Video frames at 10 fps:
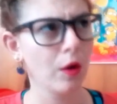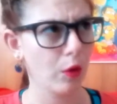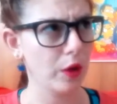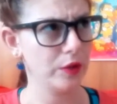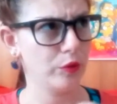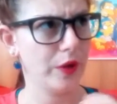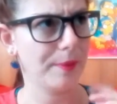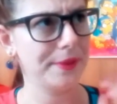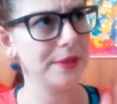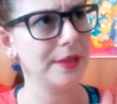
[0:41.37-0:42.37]
ho letto
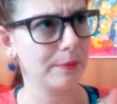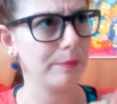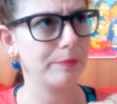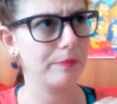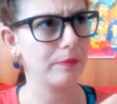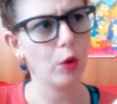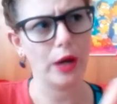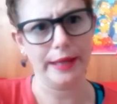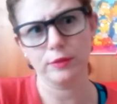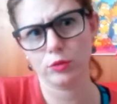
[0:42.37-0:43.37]
veramente ho
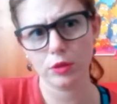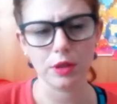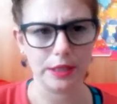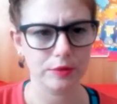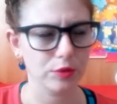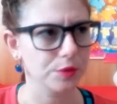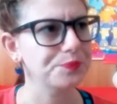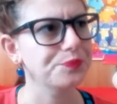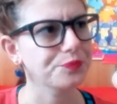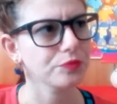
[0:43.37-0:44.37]
letto ho letto